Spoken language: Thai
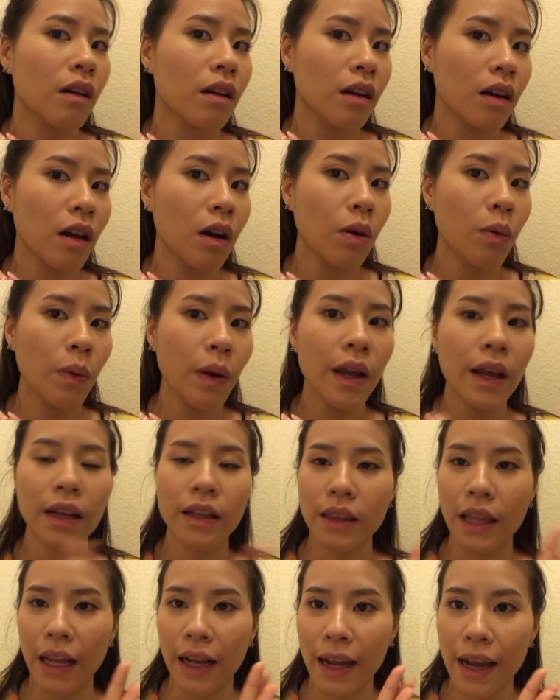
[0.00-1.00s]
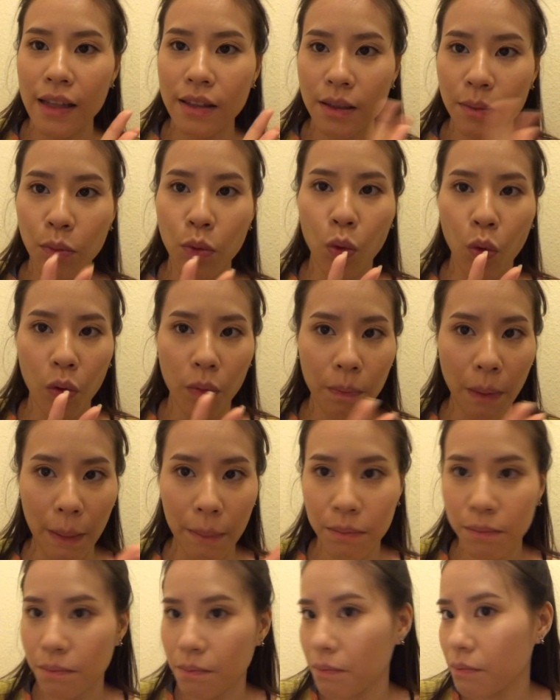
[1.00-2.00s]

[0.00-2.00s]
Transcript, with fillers: glowy แต่แค่จมูกแบบ